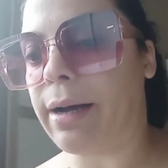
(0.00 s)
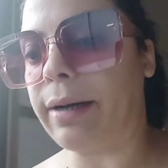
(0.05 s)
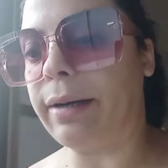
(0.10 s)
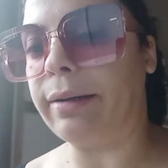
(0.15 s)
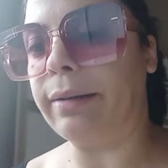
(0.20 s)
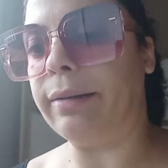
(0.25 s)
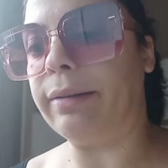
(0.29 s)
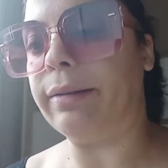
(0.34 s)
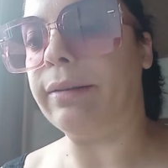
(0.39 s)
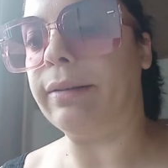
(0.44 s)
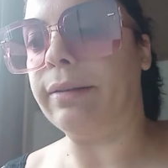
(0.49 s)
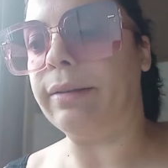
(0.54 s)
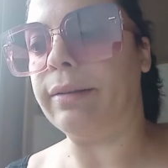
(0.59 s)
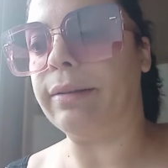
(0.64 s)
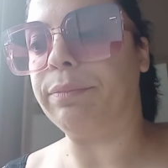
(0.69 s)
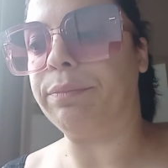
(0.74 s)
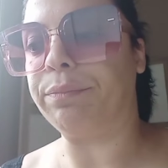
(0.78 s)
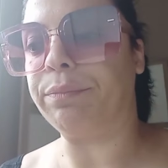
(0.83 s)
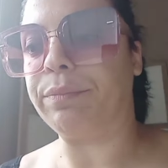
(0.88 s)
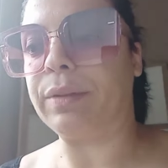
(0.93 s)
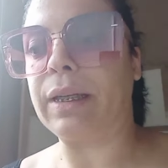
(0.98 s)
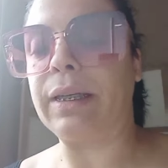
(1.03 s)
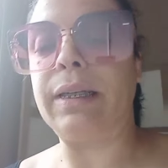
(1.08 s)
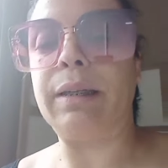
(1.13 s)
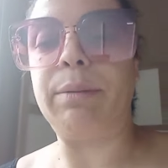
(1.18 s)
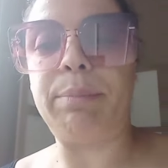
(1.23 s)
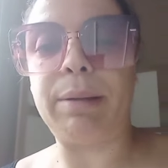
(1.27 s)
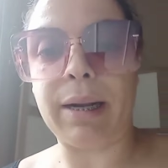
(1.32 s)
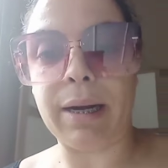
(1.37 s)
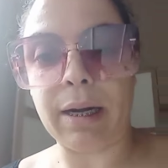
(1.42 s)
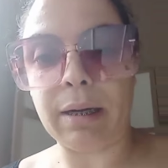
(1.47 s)
ehm,
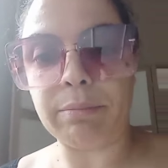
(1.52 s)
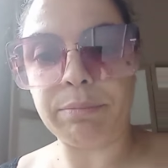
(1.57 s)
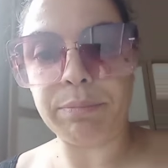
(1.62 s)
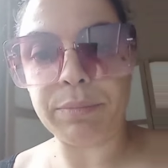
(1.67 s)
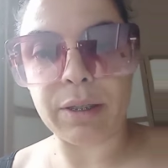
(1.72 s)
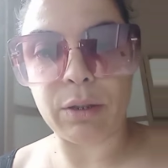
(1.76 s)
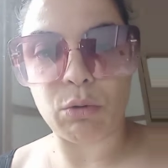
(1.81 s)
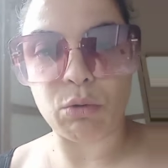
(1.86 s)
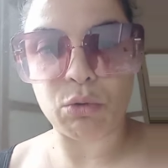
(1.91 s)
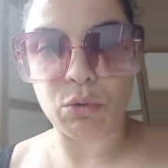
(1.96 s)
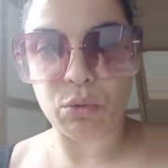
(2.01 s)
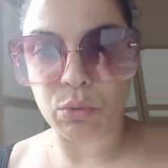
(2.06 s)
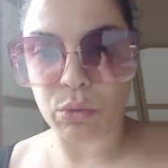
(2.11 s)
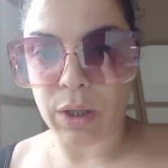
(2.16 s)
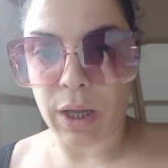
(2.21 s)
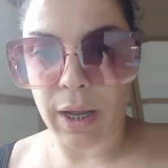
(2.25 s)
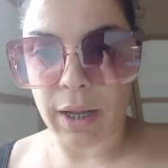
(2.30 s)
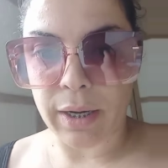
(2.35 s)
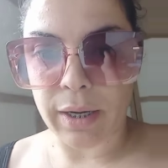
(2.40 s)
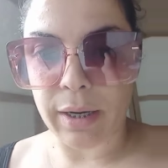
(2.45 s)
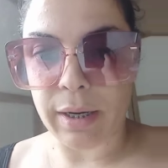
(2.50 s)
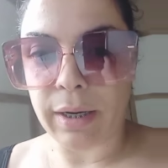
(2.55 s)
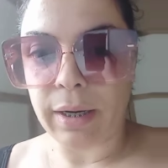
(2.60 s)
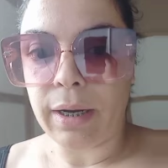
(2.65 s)
libera e non studiare,